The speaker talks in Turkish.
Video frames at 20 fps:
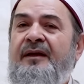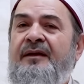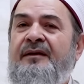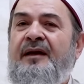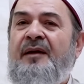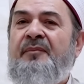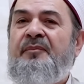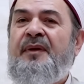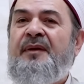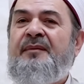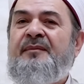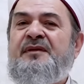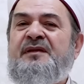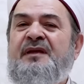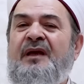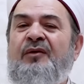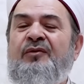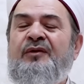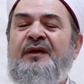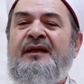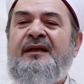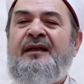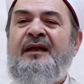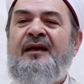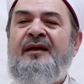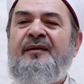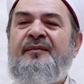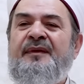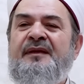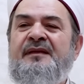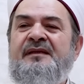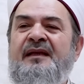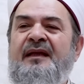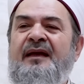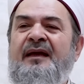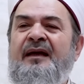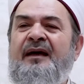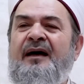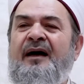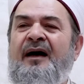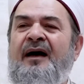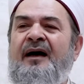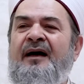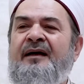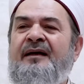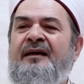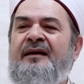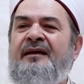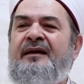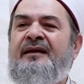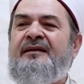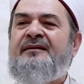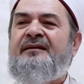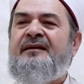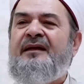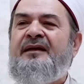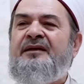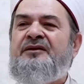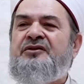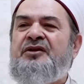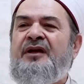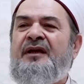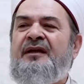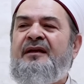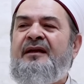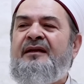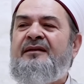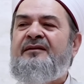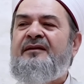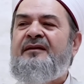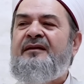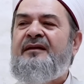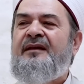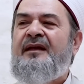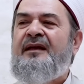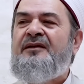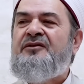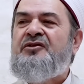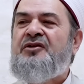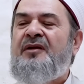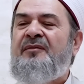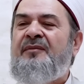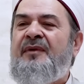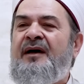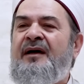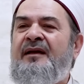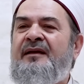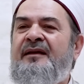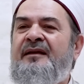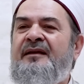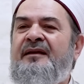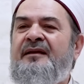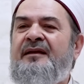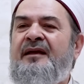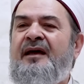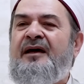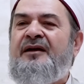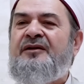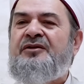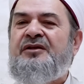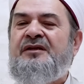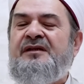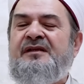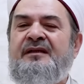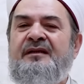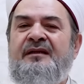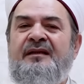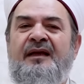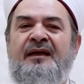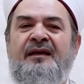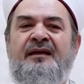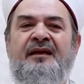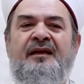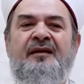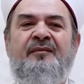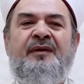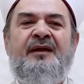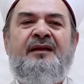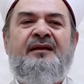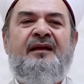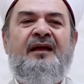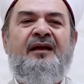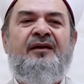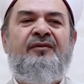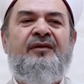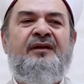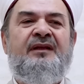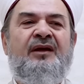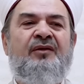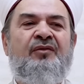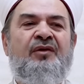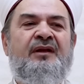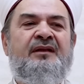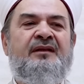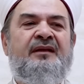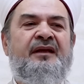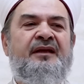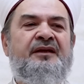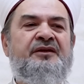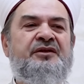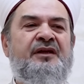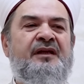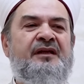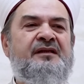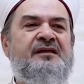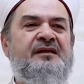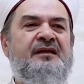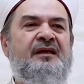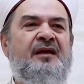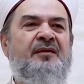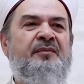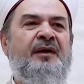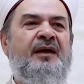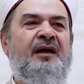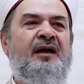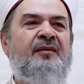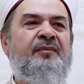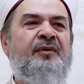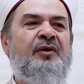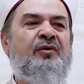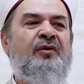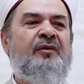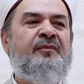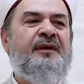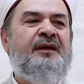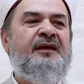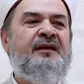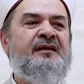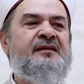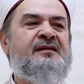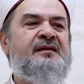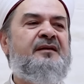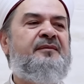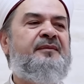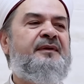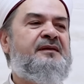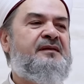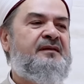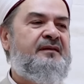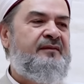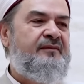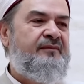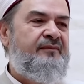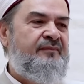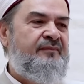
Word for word: Rabbim sevdiklerimizle ahirette cennetinde cemalinin karşısında nimetler ve devletler içerisinde beraber olmayı nasip etsin.